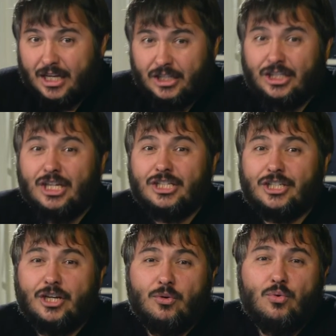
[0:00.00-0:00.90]

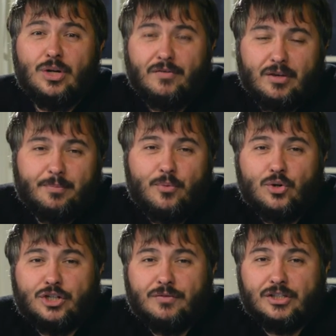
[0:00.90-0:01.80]
Низкий уровень
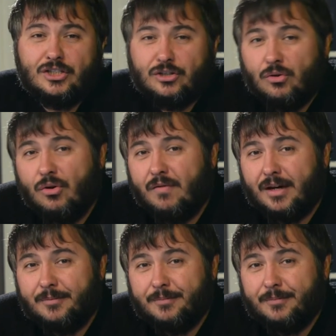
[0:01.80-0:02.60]
Божьего Слова